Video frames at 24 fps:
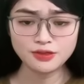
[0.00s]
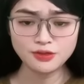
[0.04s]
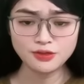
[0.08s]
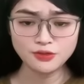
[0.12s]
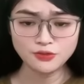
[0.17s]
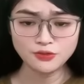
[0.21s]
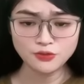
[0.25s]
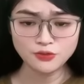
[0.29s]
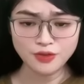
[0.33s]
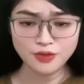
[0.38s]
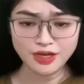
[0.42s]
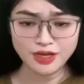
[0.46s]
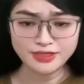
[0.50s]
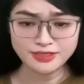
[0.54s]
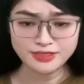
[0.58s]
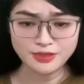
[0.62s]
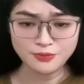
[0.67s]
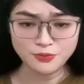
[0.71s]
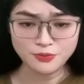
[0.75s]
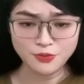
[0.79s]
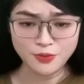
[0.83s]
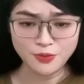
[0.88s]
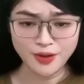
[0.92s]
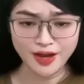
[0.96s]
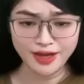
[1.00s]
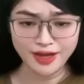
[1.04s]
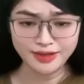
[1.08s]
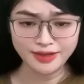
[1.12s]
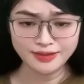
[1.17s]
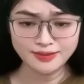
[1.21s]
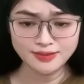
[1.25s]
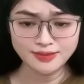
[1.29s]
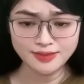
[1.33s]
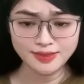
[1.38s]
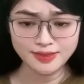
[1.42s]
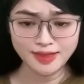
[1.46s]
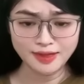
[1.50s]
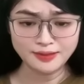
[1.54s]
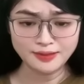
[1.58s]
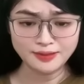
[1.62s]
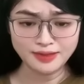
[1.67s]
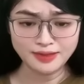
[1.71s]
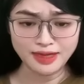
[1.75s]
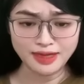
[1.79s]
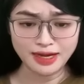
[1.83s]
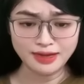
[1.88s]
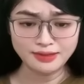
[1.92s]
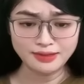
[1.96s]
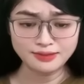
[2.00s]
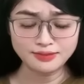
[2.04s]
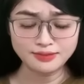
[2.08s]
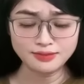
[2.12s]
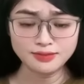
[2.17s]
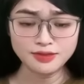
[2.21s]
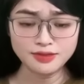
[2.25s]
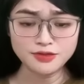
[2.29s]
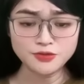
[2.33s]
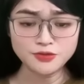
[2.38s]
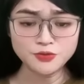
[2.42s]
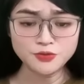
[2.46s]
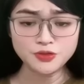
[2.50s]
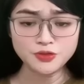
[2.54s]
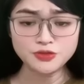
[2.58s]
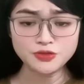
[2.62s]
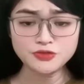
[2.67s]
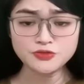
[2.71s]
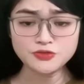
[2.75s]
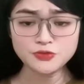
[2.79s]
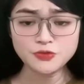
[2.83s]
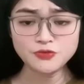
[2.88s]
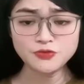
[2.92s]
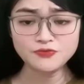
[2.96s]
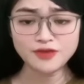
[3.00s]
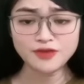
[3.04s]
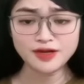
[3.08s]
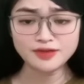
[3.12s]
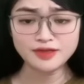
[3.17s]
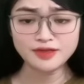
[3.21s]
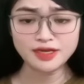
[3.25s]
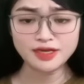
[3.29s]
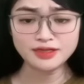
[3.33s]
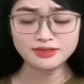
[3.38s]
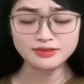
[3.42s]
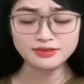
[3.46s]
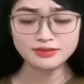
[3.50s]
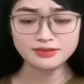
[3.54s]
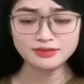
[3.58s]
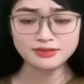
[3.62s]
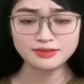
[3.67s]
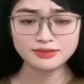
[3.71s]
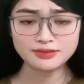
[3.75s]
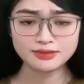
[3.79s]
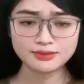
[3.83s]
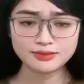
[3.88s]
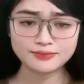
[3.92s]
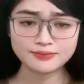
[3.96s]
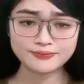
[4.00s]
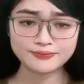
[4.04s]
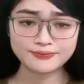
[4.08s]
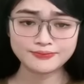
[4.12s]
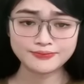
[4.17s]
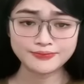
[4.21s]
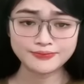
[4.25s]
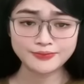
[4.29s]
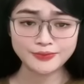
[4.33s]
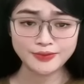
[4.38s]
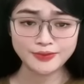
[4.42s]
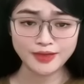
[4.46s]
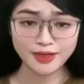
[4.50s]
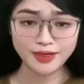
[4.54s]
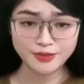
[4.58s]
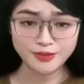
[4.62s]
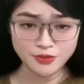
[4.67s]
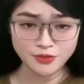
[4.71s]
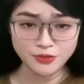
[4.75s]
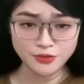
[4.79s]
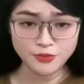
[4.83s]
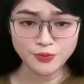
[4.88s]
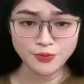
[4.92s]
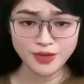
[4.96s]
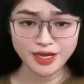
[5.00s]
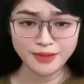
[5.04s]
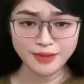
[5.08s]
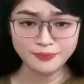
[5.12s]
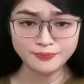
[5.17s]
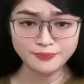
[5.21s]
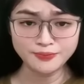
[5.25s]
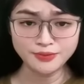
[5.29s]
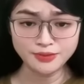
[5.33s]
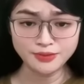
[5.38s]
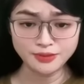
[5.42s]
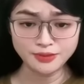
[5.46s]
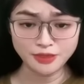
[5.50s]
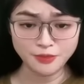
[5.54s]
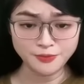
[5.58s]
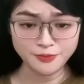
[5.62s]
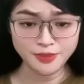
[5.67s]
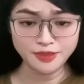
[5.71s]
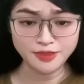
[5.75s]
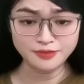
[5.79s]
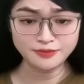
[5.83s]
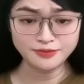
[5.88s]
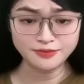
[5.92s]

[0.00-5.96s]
Tôi nghe giọng của anh khàn khàn đầy quyến rũ vang lên. Anh yêu em, Ngọc Hân.